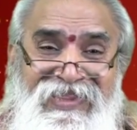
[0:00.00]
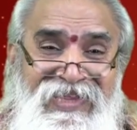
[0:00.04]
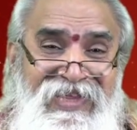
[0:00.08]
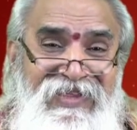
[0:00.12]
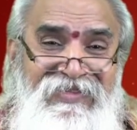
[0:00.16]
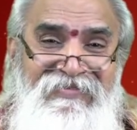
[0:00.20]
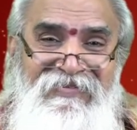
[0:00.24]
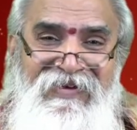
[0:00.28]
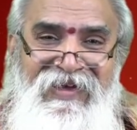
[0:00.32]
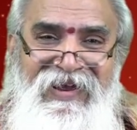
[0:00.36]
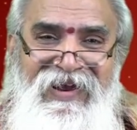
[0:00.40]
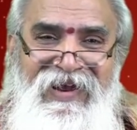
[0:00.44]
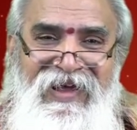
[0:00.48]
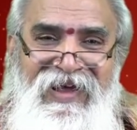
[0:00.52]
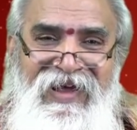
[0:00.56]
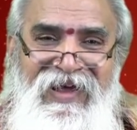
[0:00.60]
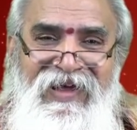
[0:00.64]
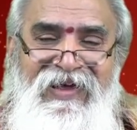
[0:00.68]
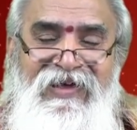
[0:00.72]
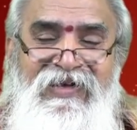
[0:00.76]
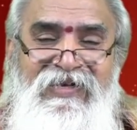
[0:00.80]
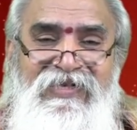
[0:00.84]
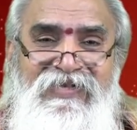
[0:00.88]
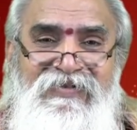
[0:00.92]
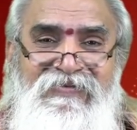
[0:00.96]
తద్వారా
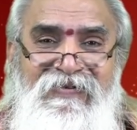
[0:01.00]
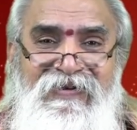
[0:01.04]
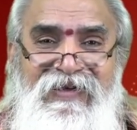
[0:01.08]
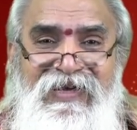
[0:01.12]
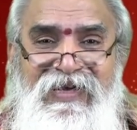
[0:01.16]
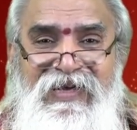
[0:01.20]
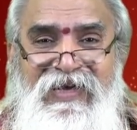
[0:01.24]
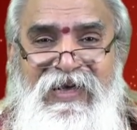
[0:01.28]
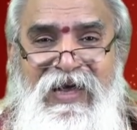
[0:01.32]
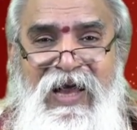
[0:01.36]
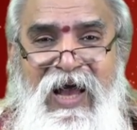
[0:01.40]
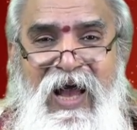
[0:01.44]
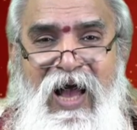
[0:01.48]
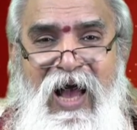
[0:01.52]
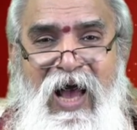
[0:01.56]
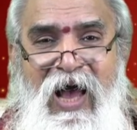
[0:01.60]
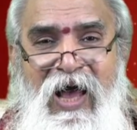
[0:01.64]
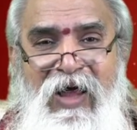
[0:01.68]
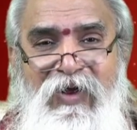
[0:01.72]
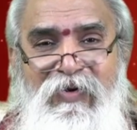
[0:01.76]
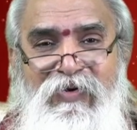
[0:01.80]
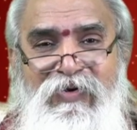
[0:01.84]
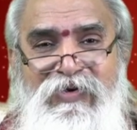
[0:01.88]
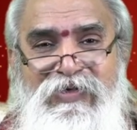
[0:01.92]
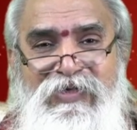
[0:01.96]
స్వయంగా
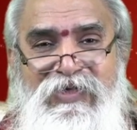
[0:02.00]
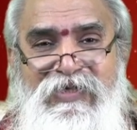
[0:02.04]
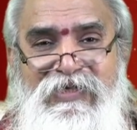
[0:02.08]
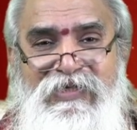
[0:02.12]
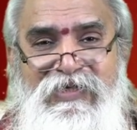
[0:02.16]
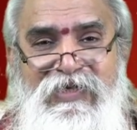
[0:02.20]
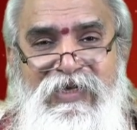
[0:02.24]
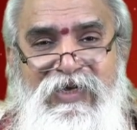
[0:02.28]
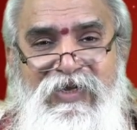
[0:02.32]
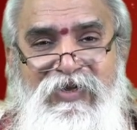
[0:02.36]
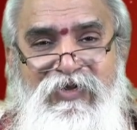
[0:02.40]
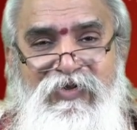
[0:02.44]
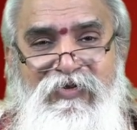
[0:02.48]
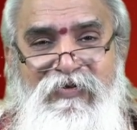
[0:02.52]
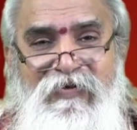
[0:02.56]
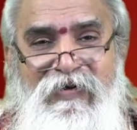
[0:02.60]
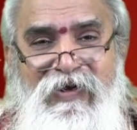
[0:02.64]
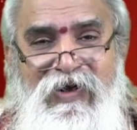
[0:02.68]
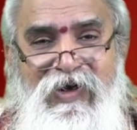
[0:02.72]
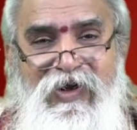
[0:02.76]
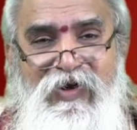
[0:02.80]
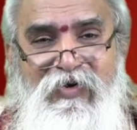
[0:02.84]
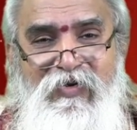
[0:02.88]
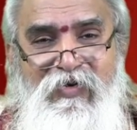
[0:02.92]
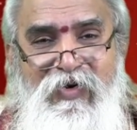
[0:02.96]

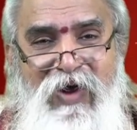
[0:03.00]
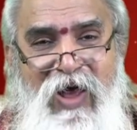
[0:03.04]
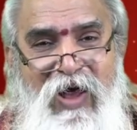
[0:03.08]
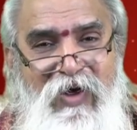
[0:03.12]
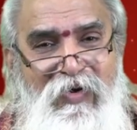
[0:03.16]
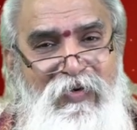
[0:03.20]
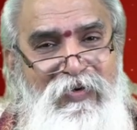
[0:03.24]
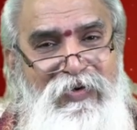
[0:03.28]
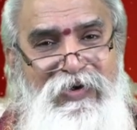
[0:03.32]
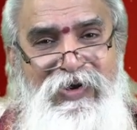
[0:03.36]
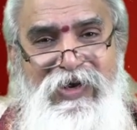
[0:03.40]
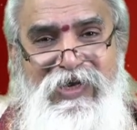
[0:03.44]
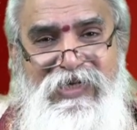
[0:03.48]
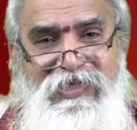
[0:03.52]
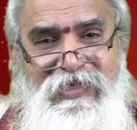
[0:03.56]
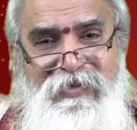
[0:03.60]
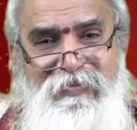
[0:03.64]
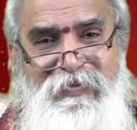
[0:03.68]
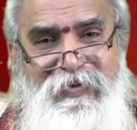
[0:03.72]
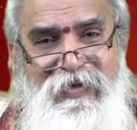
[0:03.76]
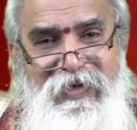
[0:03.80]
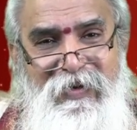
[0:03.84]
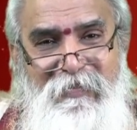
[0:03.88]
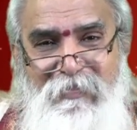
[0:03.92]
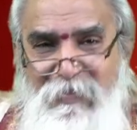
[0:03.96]
ఆలోచించనందువలన కూడా కొన్ని
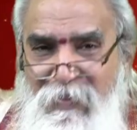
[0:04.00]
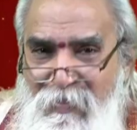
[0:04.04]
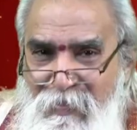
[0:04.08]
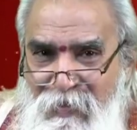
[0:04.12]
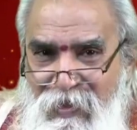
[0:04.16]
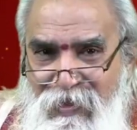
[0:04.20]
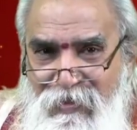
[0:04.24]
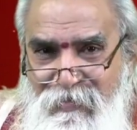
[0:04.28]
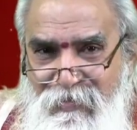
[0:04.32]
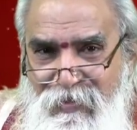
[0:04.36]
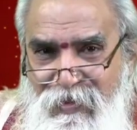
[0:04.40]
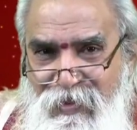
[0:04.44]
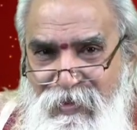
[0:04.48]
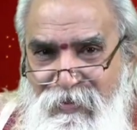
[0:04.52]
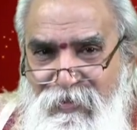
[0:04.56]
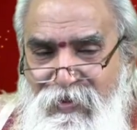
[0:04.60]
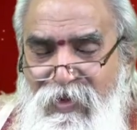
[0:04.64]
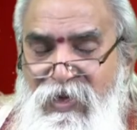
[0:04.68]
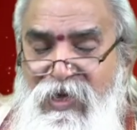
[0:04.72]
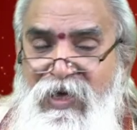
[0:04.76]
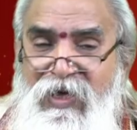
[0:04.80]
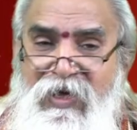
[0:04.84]
నష్టపోయే ప్రమాదం ఉంది